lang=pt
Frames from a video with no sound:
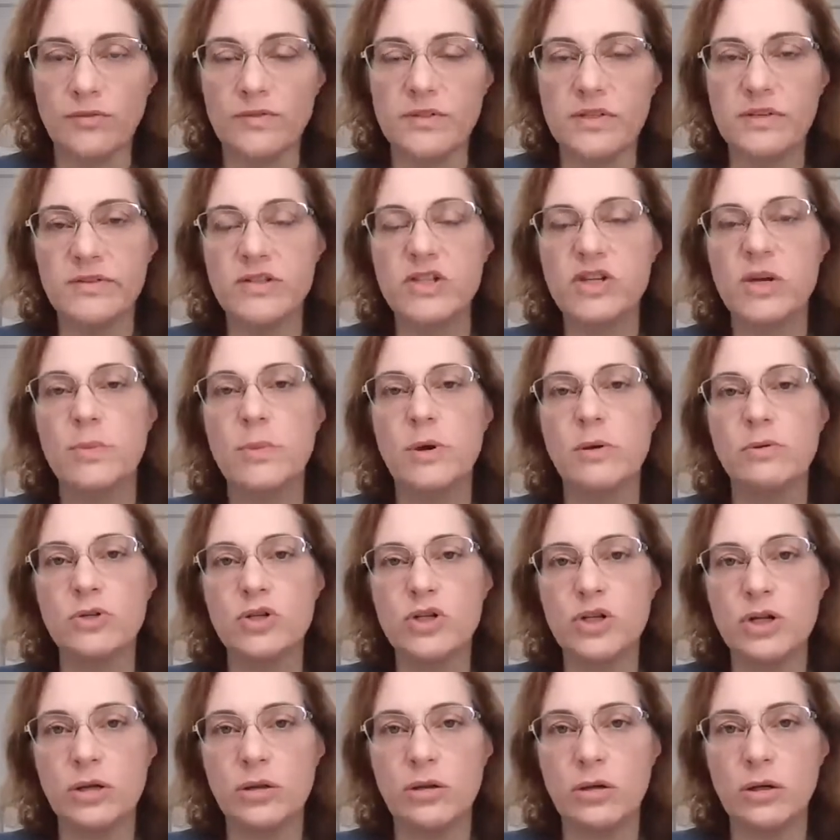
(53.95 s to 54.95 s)
Você vai chamar um
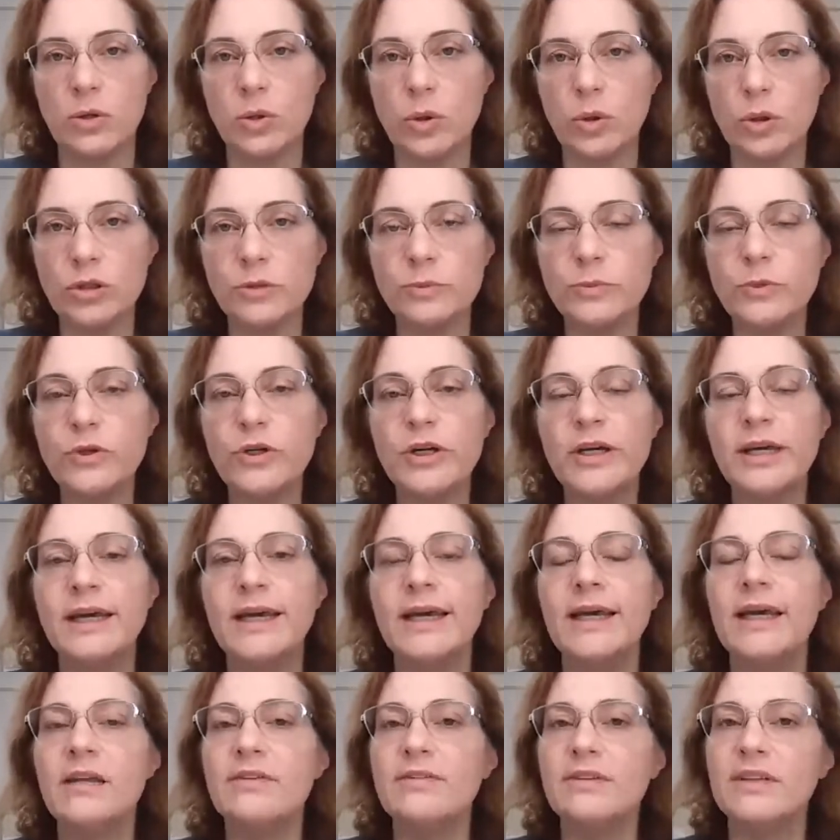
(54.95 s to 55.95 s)
engenheiro agrônomo,
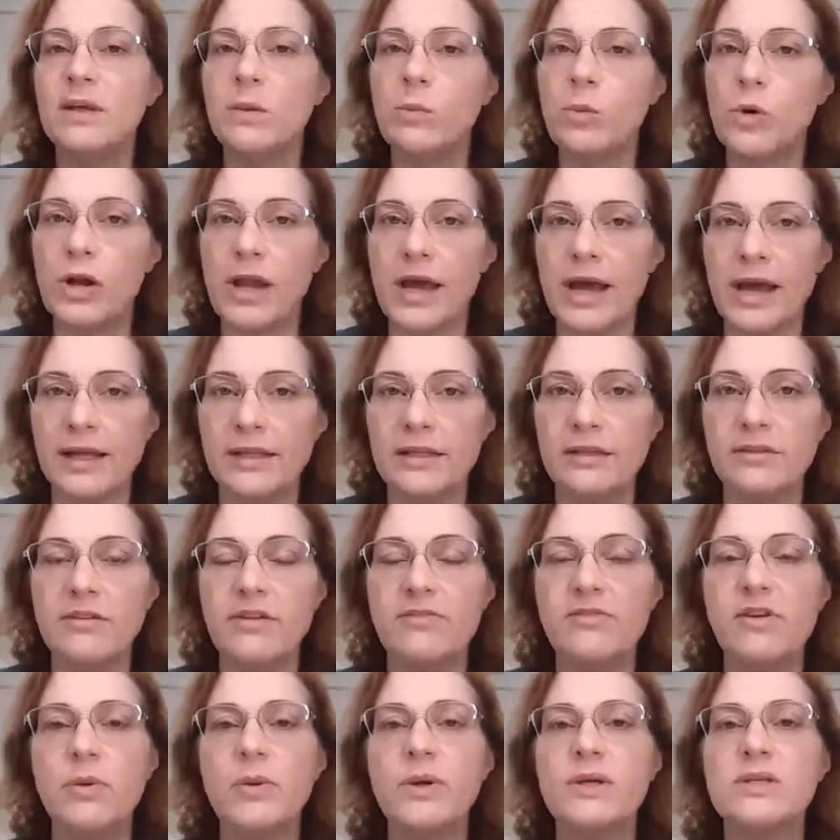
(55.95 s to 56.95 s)
ele vai dar uma olhada, vai
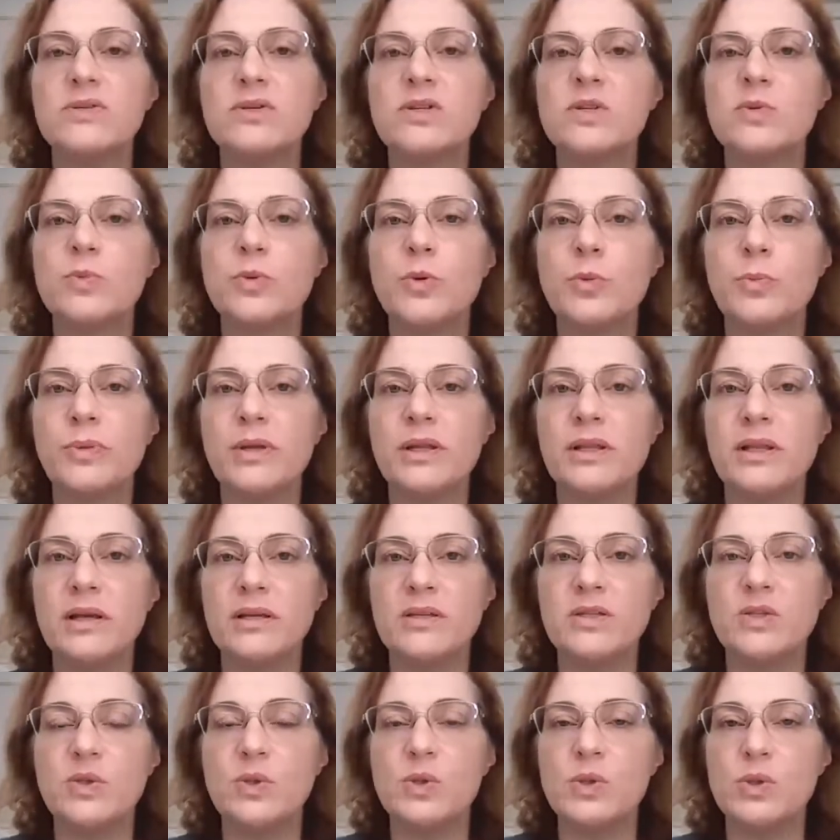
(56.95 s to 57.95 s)
ver quais são as
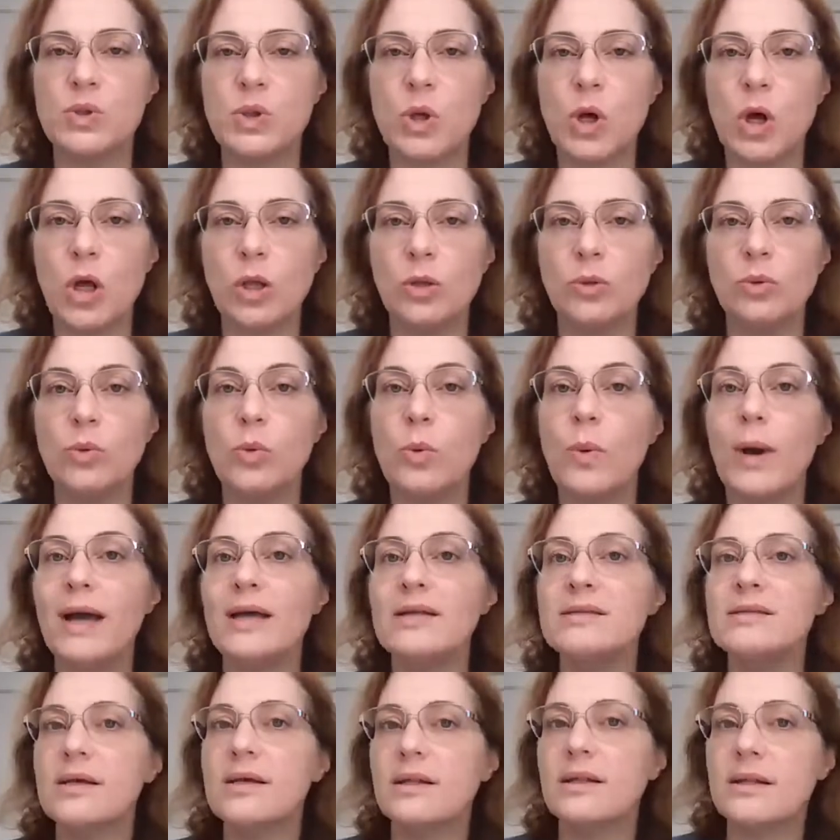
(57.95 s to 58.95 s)
propriedades do solo,
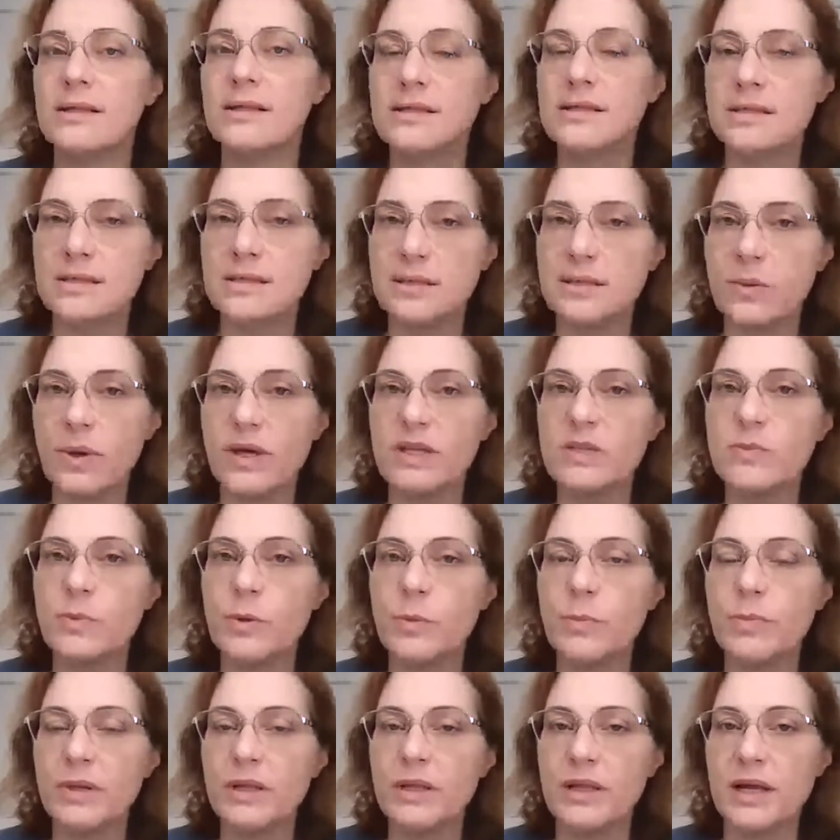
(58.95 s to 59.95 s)
quais elas, quais
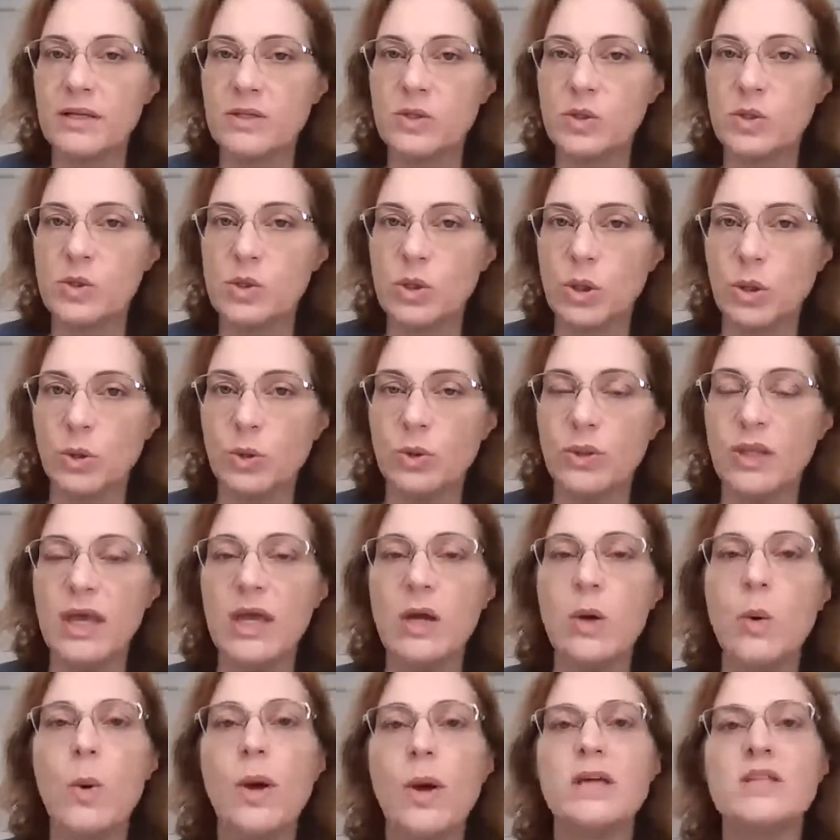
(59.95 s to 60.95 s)
propriedades o solo
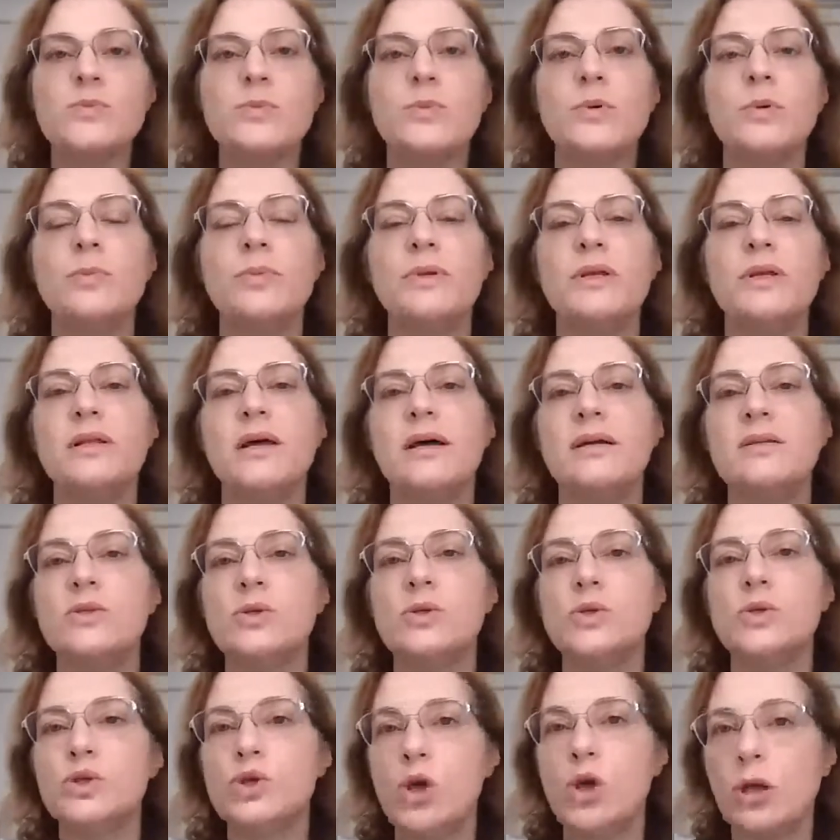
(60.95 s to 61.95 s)
tem, quais propriedades
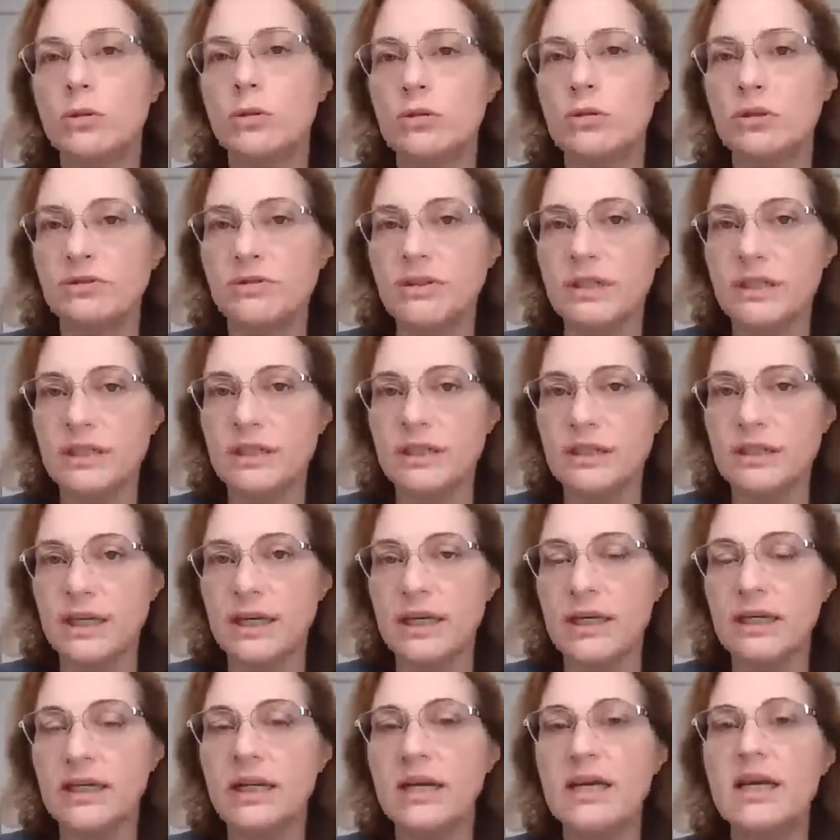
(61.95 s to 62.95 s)
o solo deveria
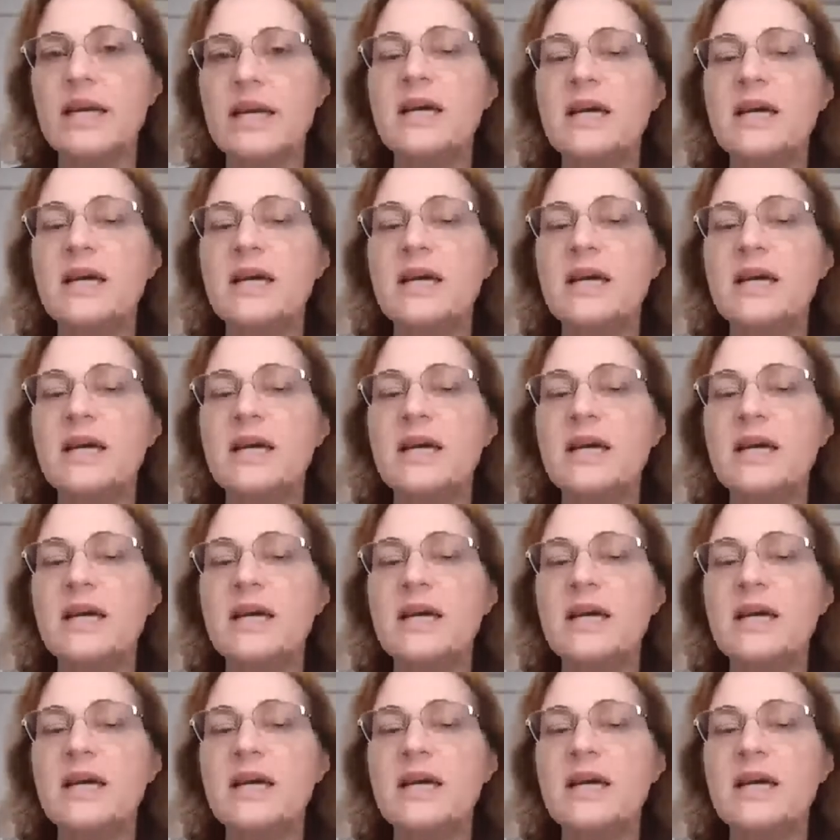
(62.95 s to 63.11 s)
ter,